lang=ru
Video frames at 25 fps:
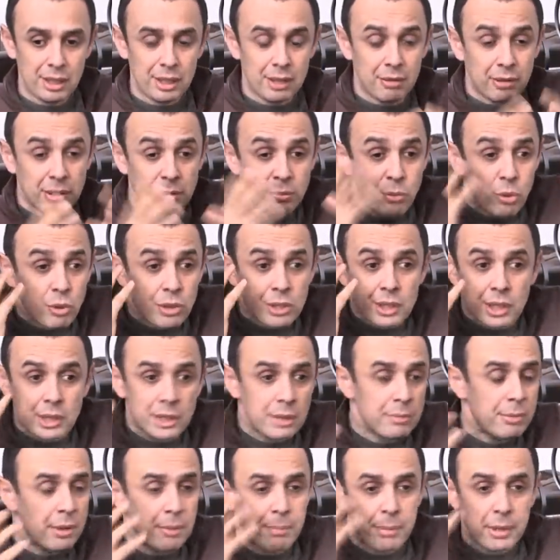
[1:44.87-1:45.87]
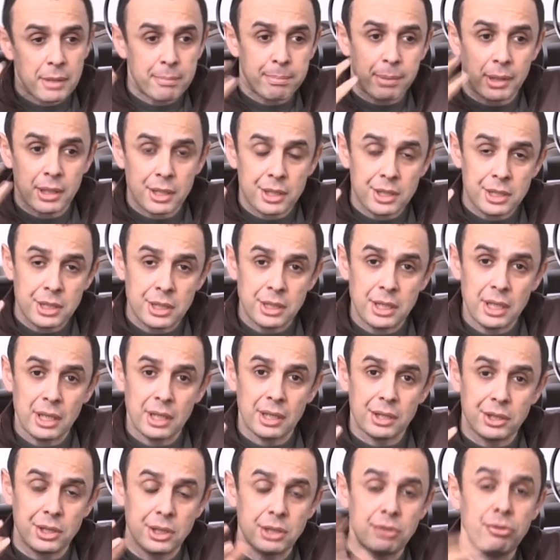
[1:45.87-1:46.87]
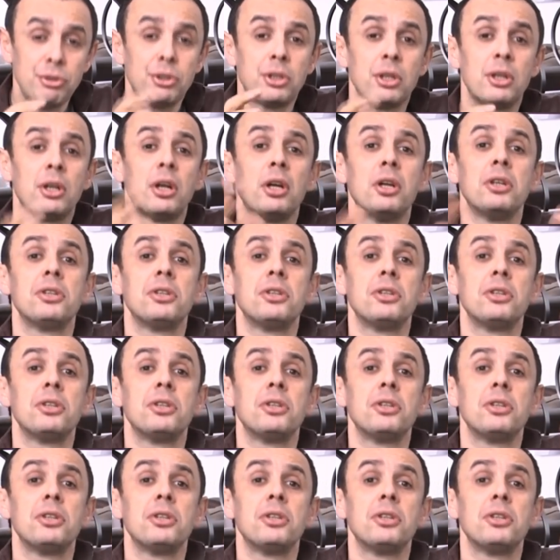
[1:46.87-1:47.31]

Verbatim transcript: Невозможно себе предположить, действительно